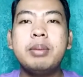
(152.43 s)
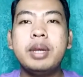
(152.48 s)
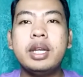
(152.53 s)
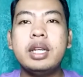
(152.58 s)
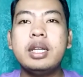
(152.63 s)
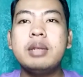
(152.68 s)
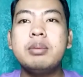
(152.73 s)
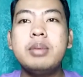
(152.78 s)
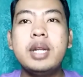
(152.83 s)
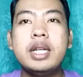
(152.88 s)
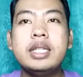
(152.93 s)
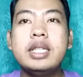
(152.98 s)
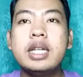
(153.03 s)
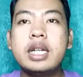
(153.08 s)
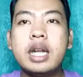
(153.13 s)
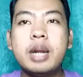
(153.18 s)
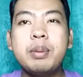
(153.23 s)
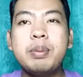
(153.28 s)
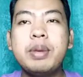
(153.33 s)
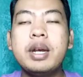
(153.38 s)
pengen
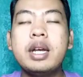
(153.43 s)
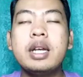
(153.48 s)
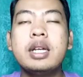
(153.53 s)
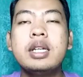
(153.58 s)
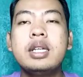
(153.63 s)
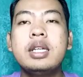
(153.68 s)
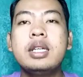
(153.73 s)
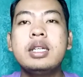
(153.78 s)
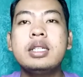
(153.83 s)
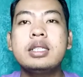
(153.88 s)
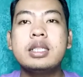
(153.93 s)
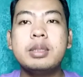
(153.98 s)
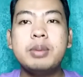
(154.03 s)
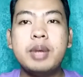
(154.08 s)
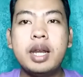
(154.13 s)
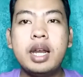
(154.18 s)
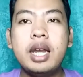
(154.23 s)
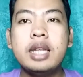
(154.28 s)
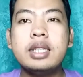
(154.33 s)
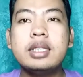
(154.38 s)
belajar apa
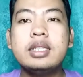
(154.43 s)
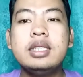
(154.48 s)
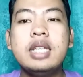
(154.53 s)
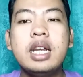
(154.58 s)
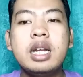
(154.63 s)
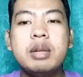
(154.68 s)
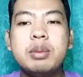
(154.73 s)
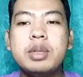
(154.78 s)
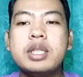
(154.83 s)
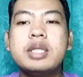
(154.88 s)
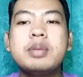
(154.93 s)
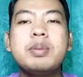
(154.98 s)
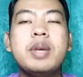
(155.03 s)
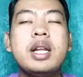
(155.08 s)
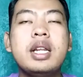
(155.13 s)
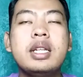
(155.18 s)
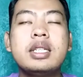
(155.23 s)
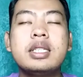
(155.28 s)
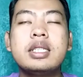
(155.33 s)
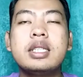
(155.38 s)
Semangat, jangan malas
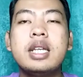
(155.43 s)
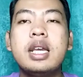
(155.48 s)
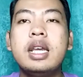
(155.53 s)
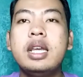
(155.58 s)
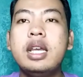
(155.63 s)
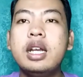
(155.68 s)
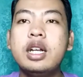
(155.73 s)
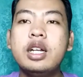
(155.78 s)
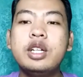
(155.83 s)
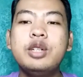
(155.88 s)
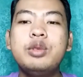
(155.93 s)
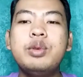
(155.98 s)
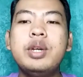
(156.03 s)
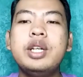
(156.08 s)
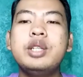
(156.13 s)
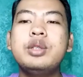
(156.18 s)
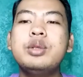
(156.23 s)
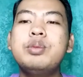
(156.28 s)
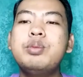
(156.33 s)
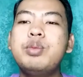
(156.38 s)
males Yang
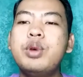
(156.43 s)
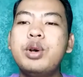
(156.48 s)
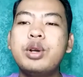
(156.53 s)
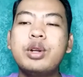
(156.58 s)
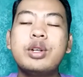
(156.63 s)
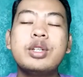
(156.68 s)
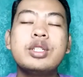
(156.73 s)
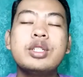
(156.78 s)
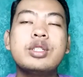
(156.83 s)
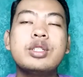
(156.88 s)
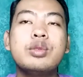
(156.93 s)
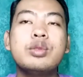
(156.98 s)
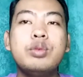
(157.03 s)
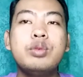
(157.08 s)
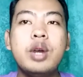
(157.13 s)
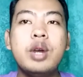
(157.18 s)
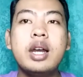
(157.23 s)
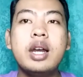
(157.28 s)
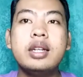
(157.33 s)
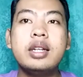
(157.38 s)
kedua itu boros
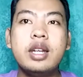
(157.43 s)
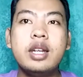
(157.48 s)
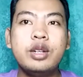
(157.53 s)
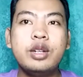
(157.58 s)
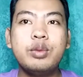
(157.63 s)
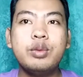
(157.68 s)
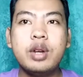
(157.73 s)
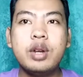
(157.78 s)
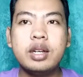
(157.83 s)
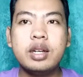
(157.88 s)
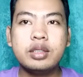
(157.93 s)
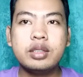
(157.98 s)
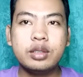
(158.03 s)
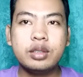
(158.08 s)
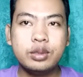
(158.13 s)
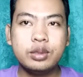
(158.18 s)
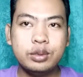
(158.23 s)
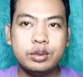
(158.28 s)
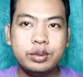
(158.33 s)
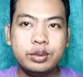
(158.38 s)
uang dan
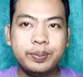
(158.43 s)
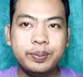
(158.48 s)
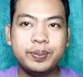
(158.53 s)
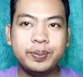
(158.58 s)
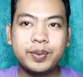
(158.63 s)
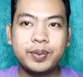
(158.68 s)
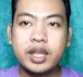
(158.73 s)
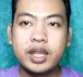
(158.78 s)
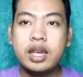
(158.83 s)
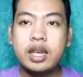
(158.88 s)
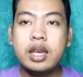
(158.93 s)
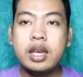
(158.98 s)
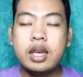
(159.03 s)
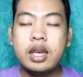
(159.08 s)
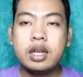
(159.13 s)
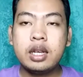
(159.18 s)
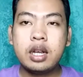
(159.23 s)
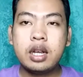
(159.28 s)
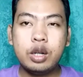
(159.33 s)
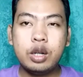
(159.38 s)
waktu.
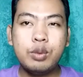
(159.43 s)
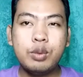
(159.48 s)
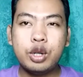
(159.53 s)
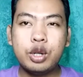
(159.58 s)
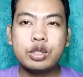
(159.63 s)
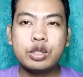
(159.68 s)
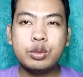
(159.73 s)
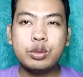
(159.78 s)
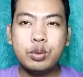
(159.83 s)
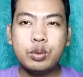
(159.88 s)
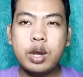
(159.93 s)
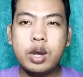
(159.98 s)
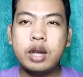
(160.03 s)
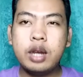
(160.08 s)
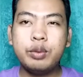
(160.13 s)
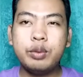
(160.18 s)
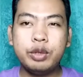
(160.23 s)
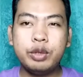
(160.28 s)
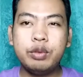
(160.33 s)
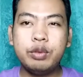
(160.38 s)
Kalau boros
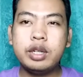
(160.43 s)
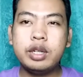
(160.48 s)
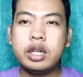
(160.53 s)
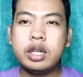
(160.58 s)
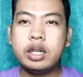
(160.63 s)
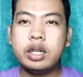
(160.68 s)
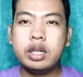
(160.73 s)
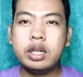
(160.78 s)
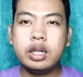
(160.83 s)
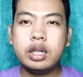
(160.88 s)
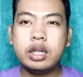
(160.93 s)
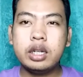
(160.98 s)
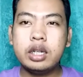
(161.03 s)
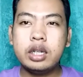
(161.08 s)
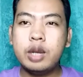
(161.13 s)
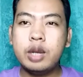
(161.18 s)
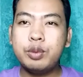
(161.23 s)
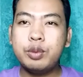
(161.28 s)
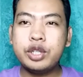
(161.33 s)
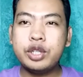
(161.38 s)
uang, win-win
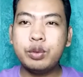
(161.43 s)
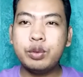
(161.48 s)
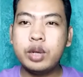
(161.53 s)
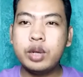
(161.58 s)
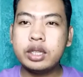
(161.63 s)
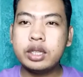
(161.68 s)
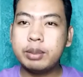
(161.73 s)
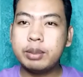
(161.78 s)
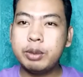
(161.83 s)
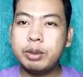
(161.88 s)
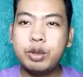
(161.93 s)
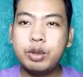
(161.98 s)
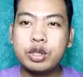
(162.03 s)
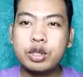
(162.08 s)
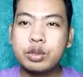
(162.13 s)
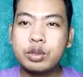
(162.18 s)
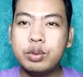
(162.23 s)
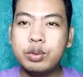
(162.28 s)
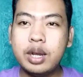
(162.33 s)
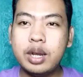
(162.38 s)
nggak punya uang tapi
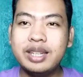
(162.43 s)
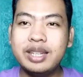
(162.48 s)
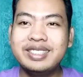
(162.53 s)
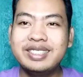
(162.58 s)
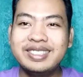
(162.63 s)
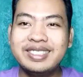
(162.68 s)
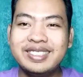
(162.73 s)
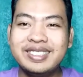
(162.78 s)
boros uang.